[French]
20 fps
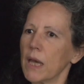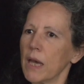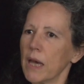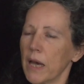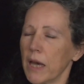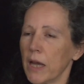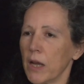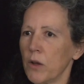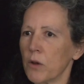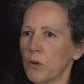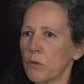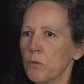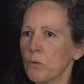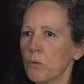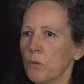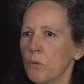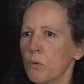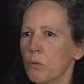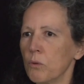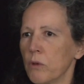alors
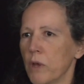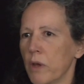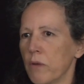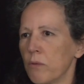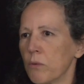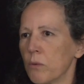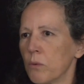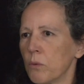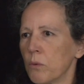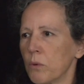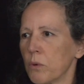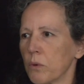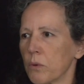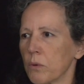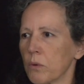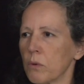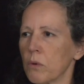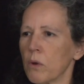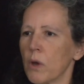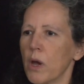nous avons euh,
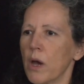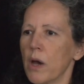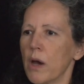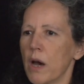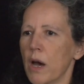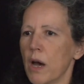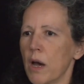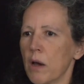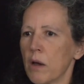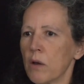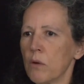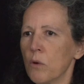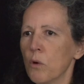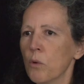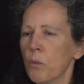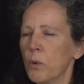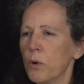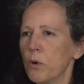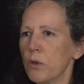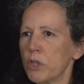un
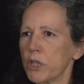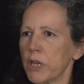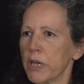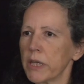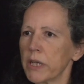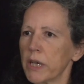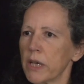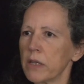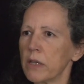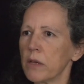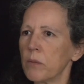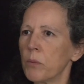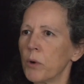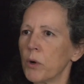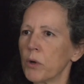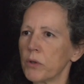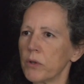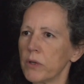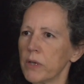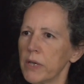gros projet qui a été
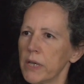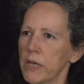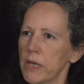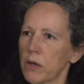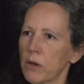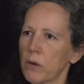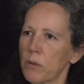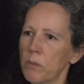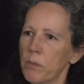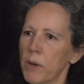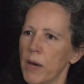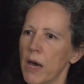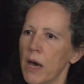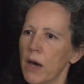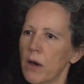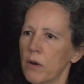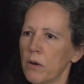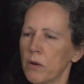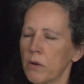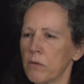porté euh,
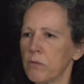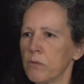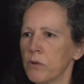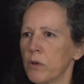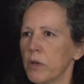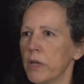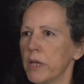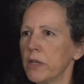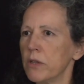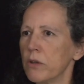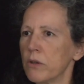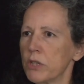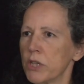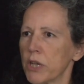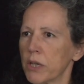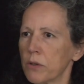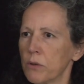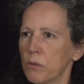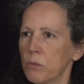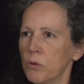par euh, Violaine
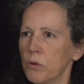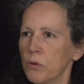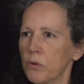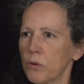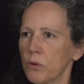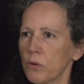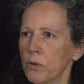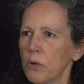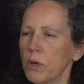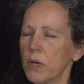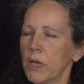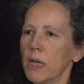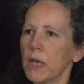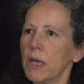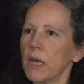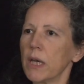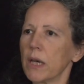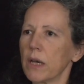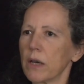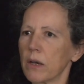Giacomotto
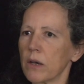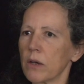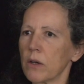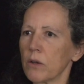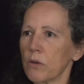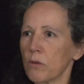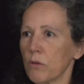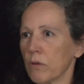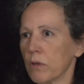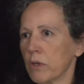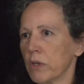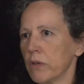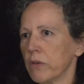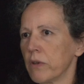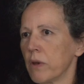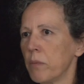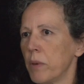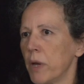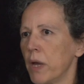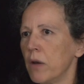qui
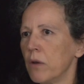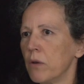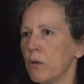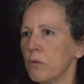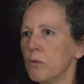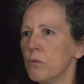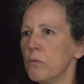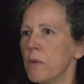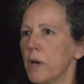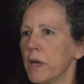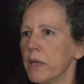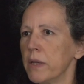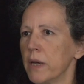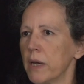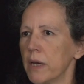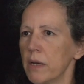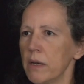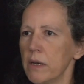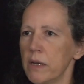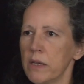s'appelle
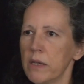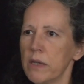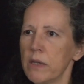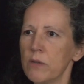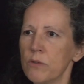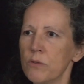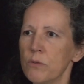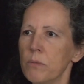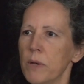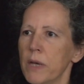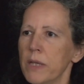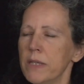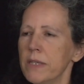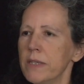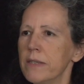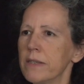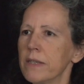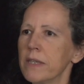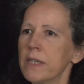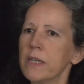Humana, les
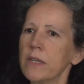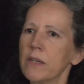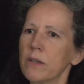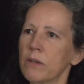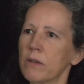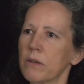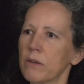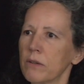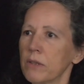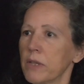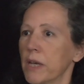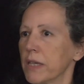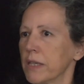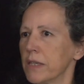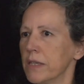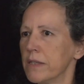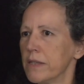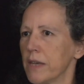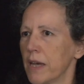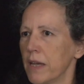humanités en
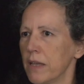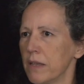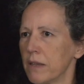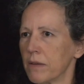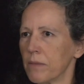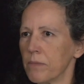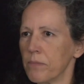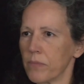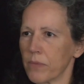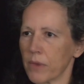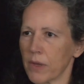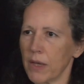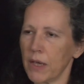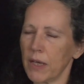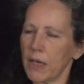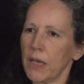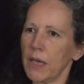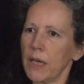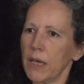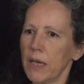Aquitaine
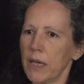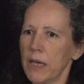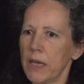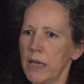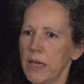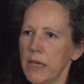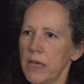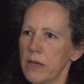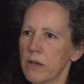et